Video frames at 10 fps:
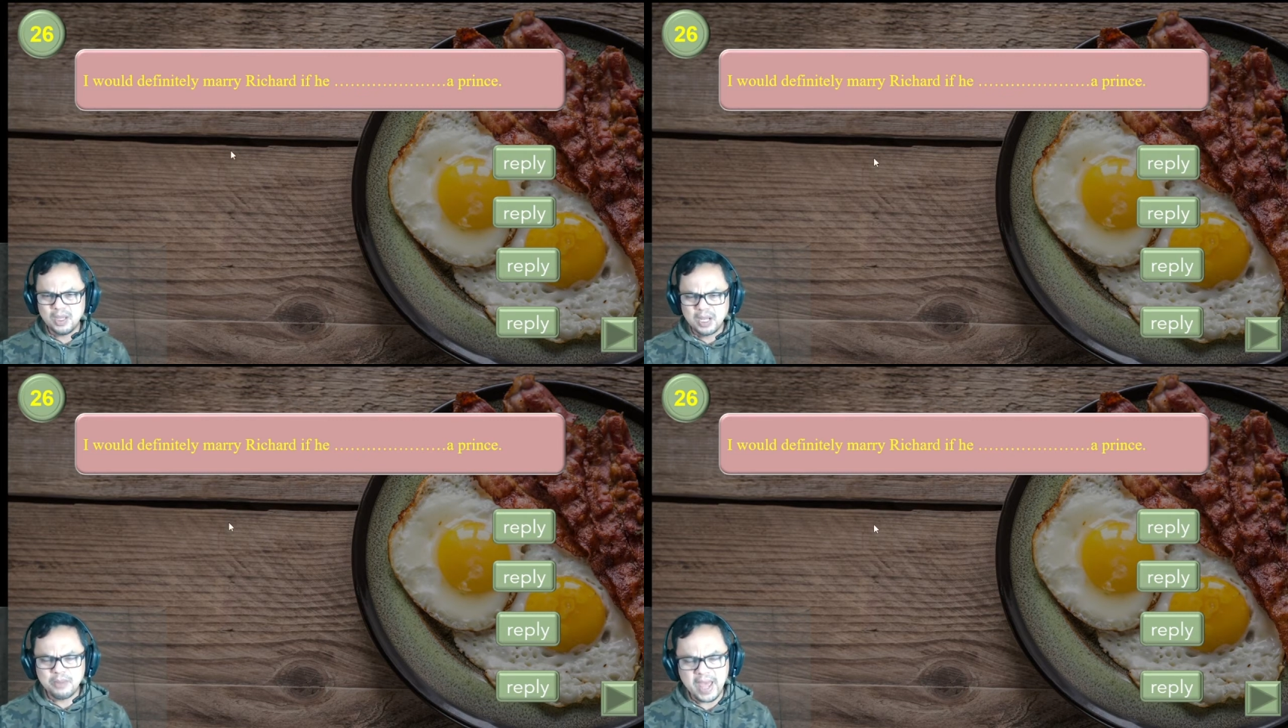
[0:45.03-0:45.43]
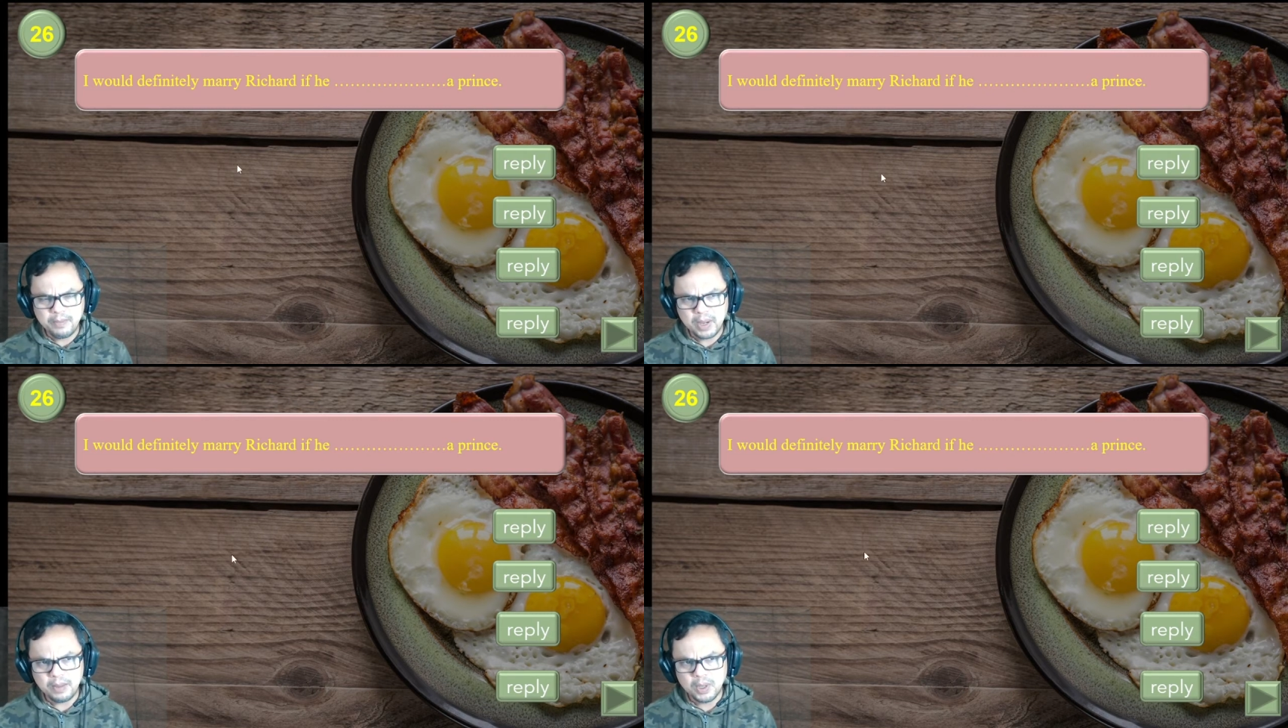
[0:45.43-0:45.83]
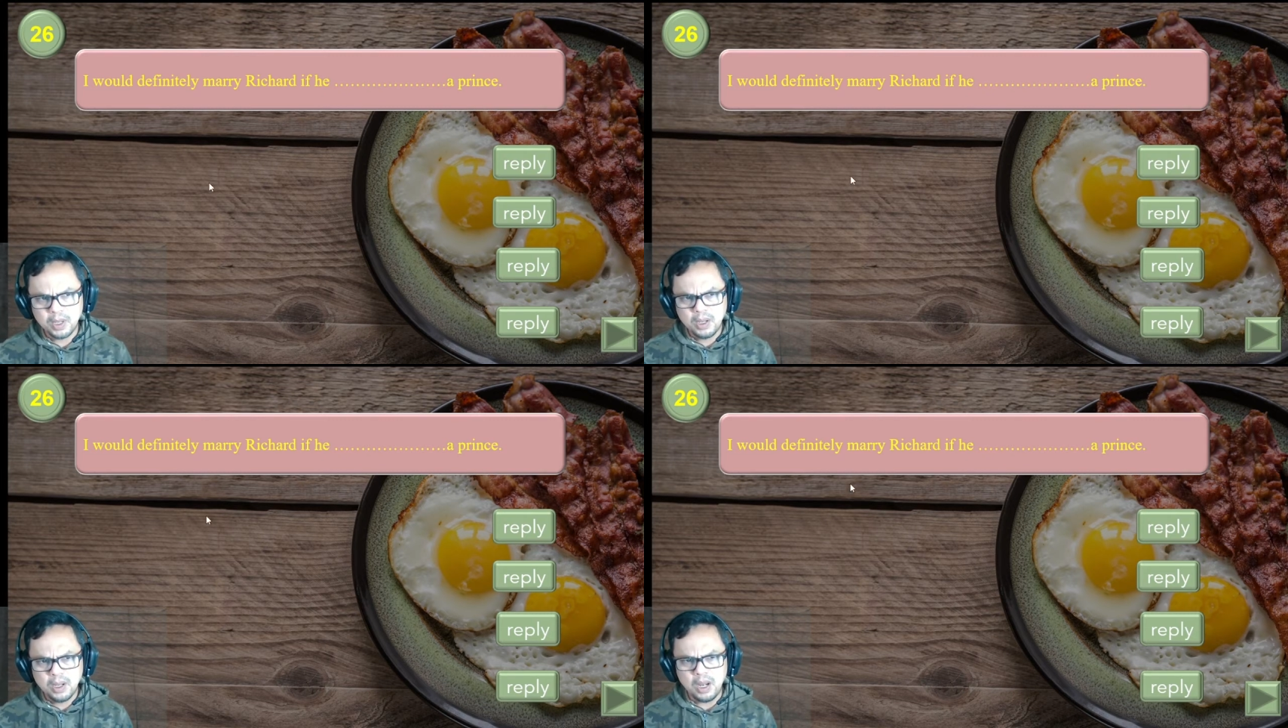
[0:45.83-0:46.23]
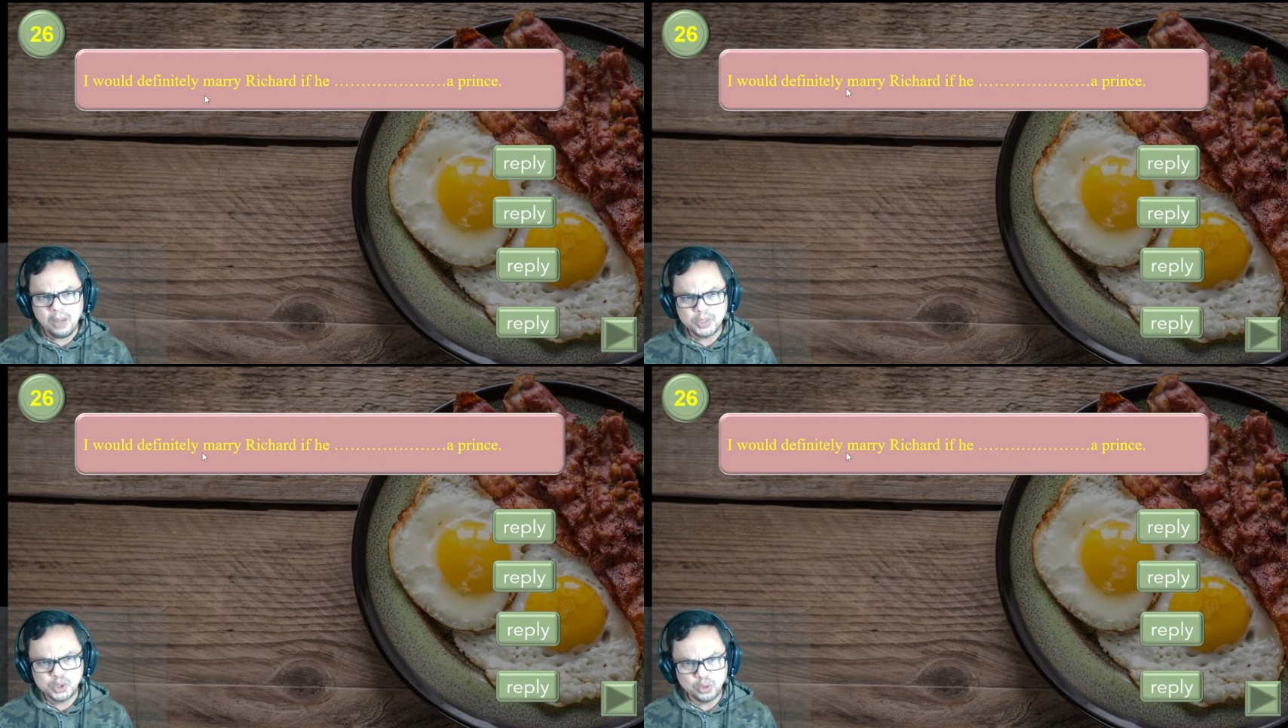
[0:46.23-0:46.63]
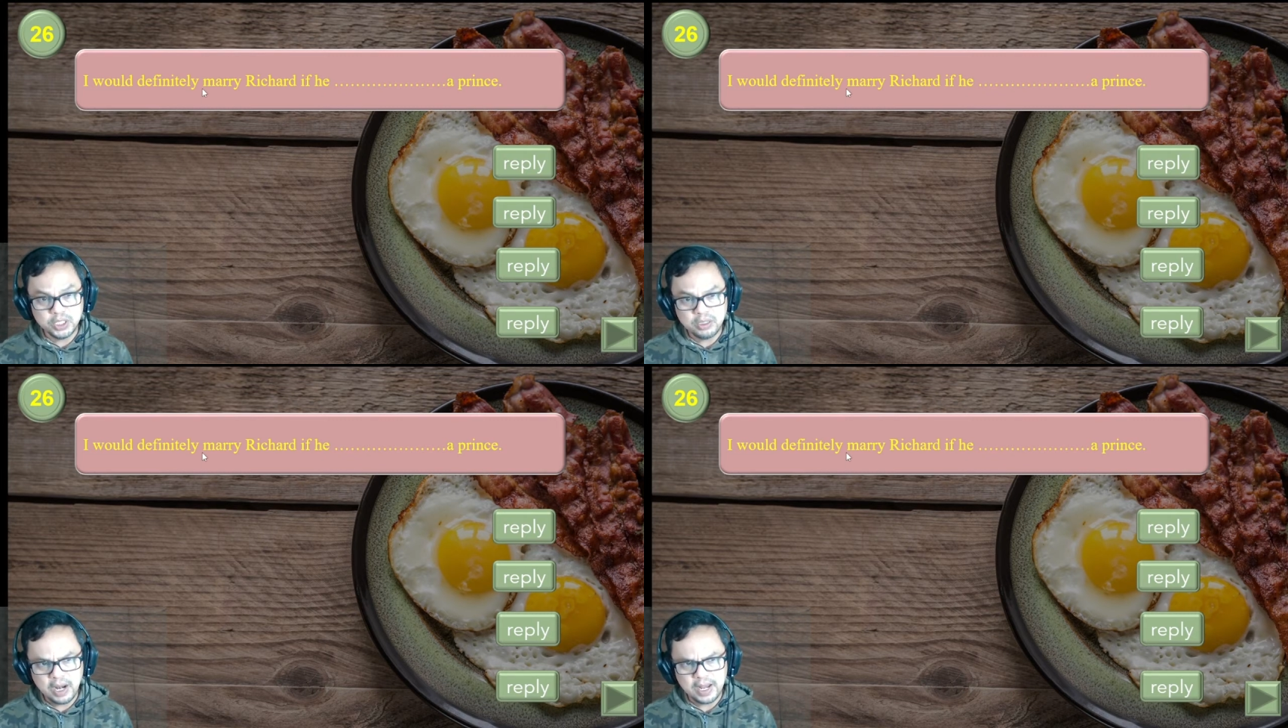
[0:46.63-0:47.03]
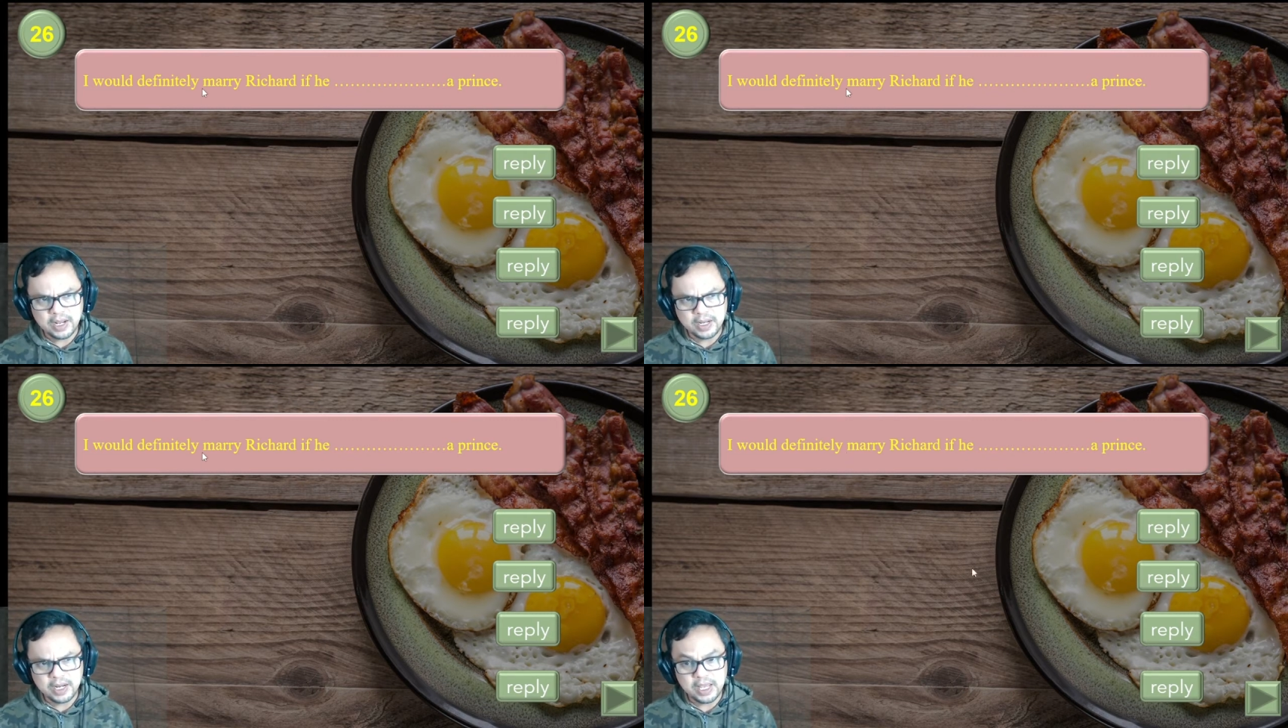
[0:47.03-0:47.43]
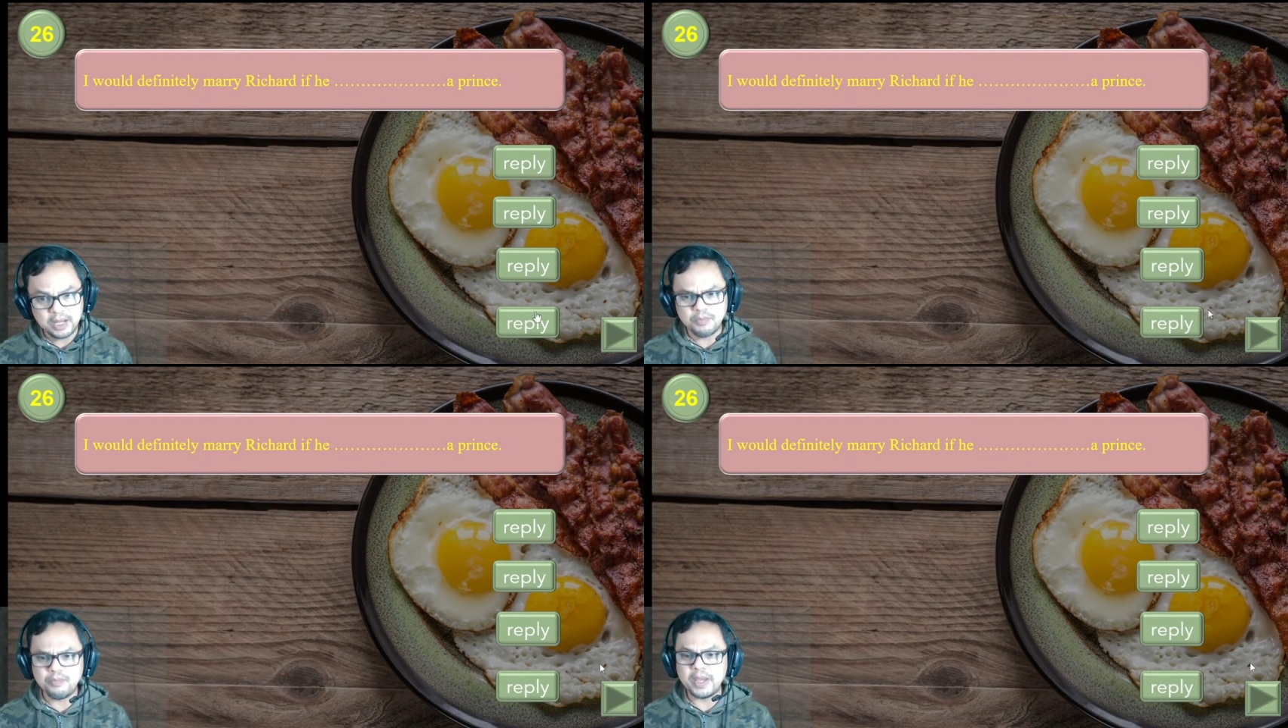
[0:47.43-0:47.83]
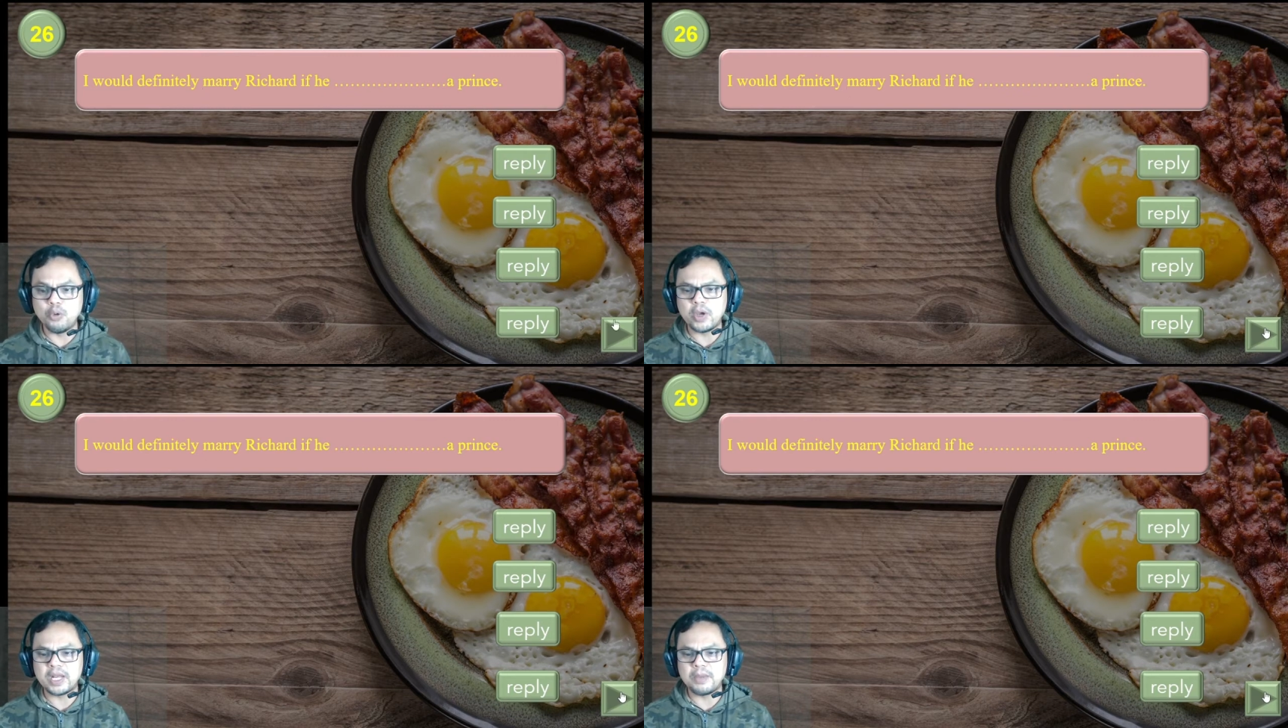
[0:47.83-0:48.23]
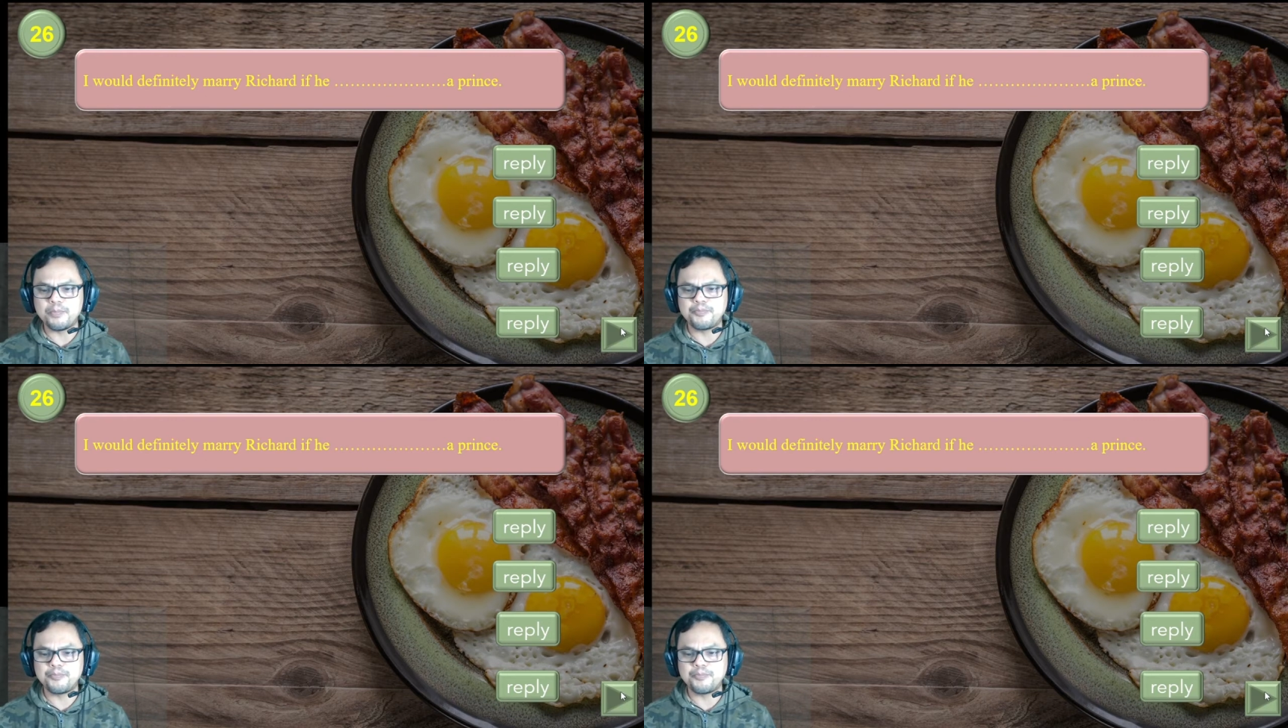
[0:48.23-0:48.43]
คำถามครับแล้วมันสูตรที่เท่าไหร่ล่ะนักเรียน มาดูกันครับ